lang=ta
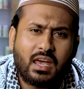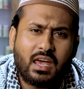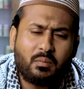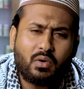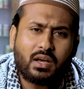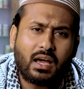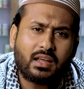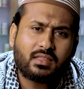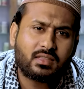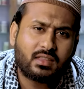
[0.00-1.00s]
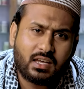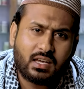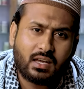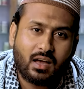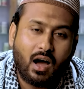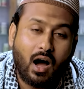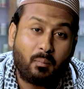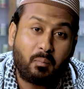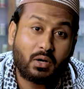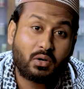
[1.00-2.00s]
எந்த மூலிகைகளை சாப்பிட்டு
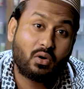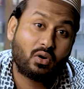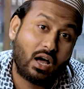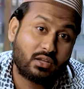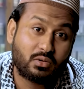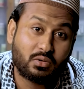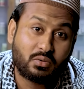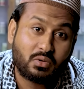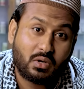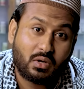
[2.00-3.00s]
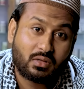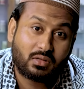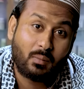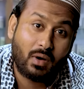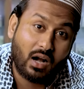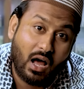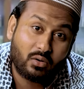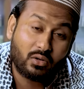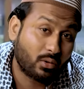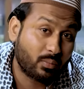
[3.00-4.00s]
அந்த காலத்துல ராஜாக்கள் அந்த
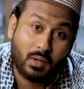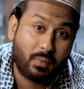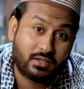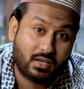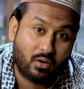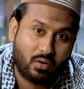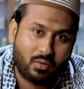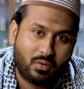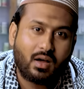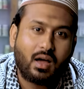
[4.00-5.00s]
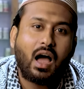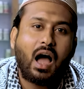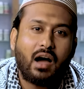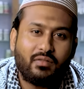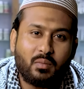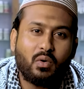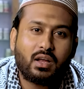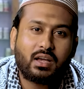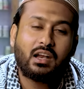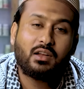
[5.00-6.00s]
ராணிகளை சந்தோஷமா வச்சுக்கிட்டாங்களோ அந்த
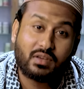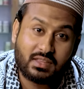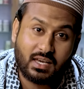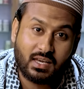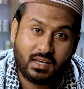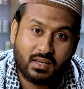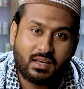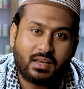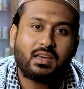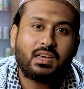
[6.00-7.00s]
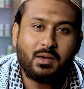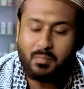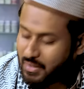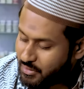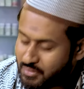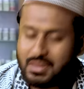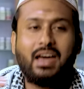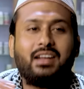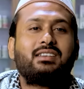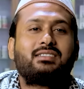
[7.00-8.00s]
மூலிகைகளை தேடி கண்டுபிடிச்சு இந்த மருந்து
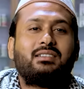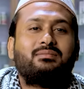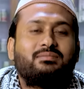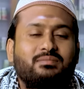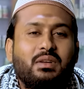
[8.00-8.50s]
தயாரிக்கப்பட்டிருக்கு